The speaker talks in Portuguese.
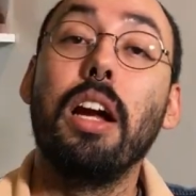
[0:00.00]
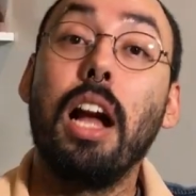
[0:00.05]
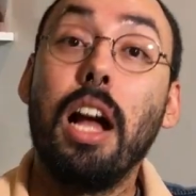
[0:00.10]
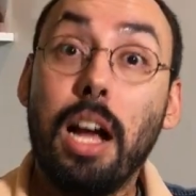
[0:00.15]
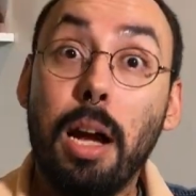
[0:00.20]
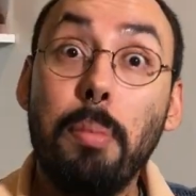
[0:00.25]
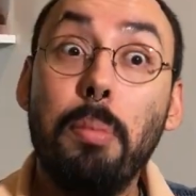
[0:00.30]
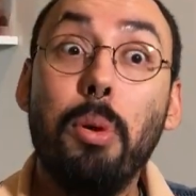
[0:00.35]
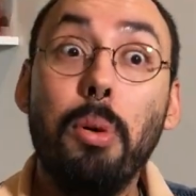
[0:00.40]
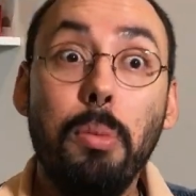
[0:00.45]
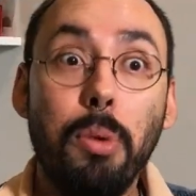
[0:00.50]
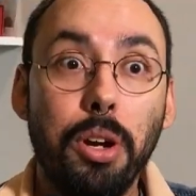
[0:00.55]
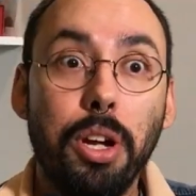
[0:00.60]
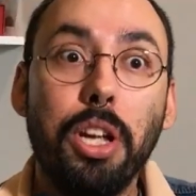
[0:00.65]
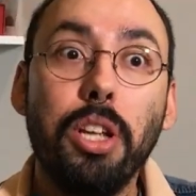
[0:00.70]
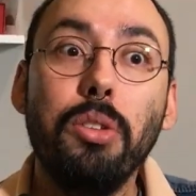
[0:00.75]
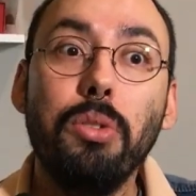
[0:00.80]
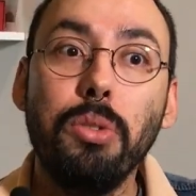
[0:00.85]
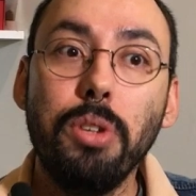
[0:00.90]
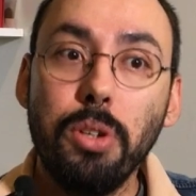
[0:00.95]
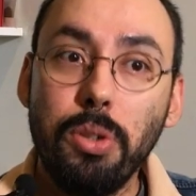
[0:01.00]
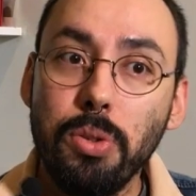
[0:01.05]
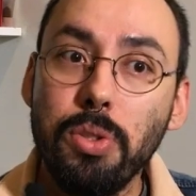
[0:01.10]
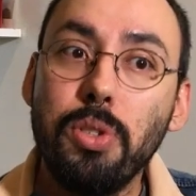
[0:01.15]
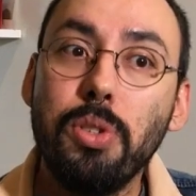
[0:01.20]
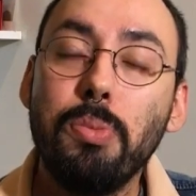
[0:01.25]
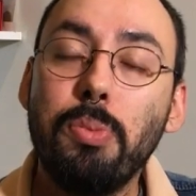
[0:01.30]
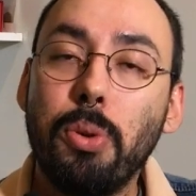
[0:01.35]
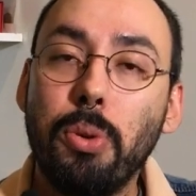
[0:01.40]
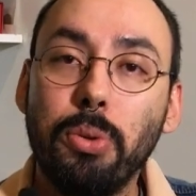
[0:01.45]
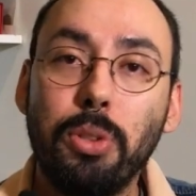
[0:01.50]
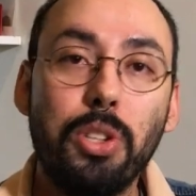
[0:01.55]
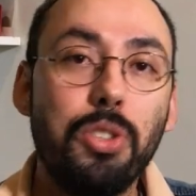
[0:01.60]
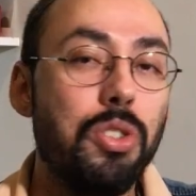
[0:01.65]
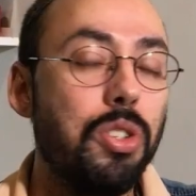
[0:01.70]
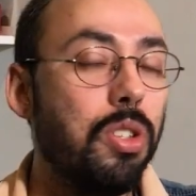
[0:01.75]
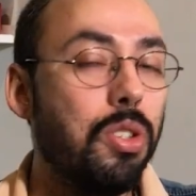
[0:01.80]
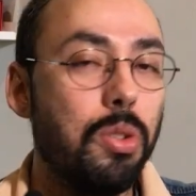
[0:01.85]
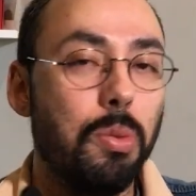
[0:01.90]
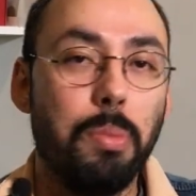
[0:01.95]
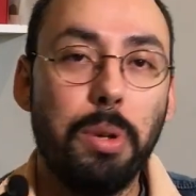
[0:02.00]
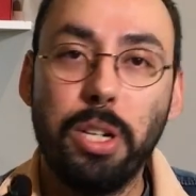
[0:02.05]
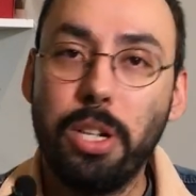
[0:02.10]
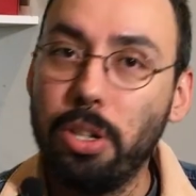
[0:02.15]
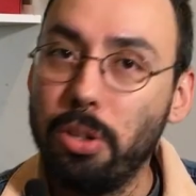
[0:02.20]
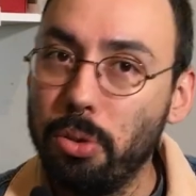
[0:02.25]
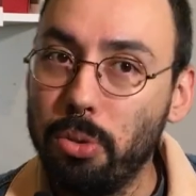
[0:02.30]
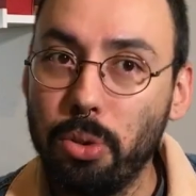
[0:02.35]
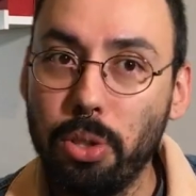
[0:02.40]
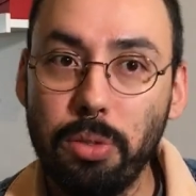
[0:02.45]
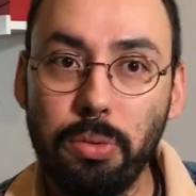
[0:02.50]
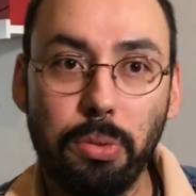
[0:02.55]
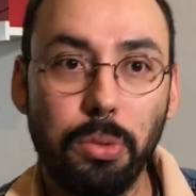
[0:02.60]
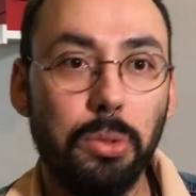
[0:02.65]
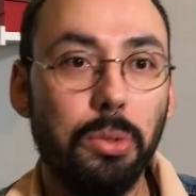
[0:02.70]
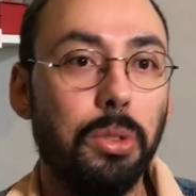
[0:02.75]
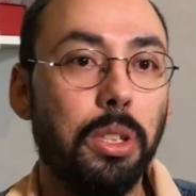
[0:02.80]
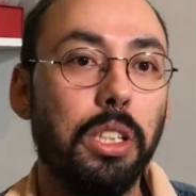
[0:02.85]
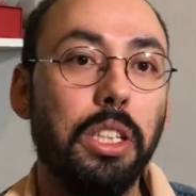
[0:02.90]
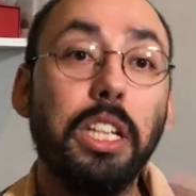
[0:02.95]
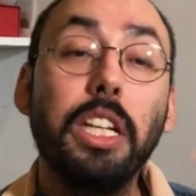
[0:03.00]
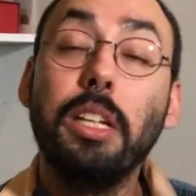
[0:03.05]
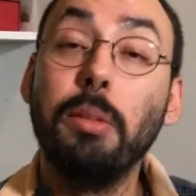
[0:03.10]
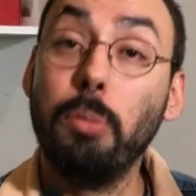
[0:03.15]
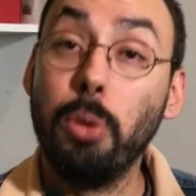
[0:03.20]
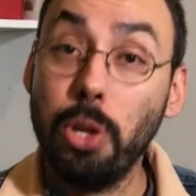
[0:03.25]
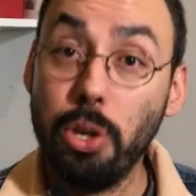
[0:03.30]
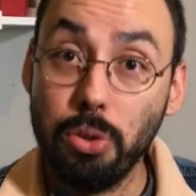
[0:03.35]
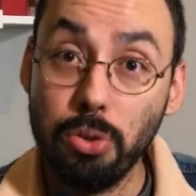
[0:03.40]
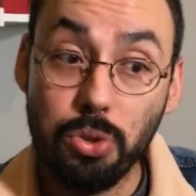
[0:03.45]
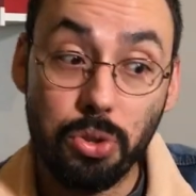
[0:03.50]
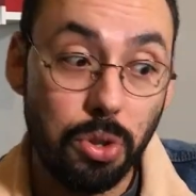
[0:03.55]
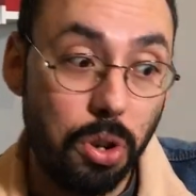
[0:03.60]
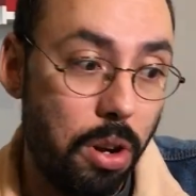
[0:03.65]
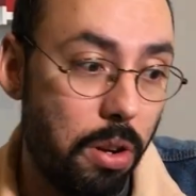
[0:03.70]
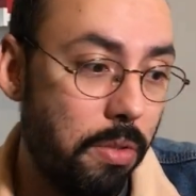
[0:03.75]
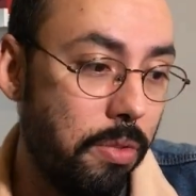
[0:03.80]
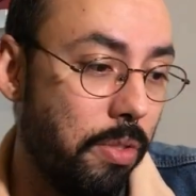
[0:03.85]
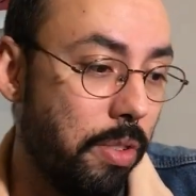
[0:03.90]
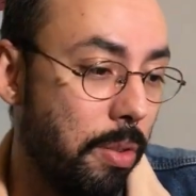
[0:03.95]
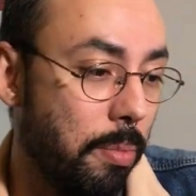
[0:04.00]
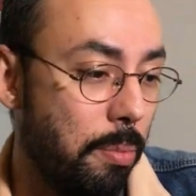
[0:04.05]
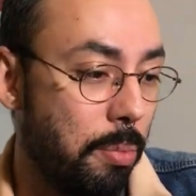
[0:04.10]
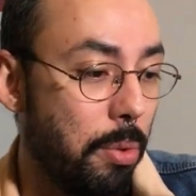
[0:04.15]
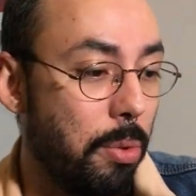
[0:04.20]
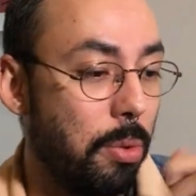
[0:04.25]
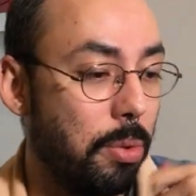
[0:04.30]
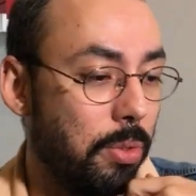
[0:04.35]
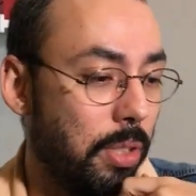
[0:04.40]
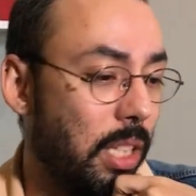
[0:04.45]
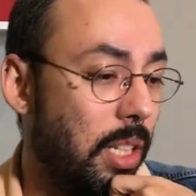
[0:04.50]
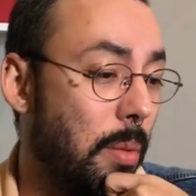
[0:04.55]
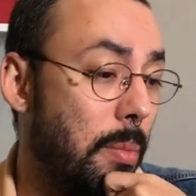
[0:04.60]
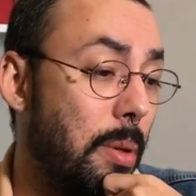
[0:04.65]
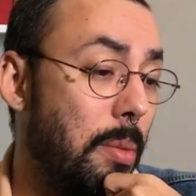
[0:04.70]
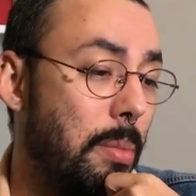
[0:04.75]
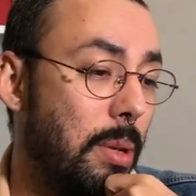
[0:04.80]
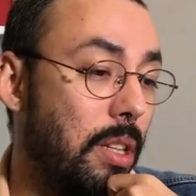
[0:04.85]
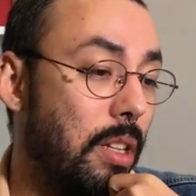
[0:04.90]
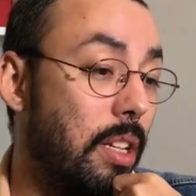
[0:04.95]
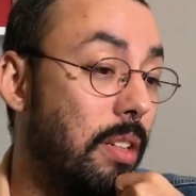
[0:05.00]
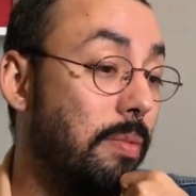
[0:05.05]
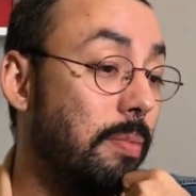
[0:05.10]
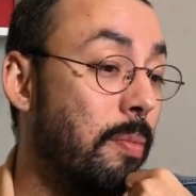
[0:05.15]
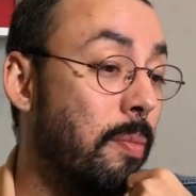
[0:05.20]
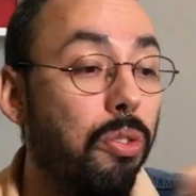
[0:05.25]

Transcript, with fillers: acabou morrendo, inclusive por conta disso, perderam toda a fortuna dele, morreu jovem por conta da bebida.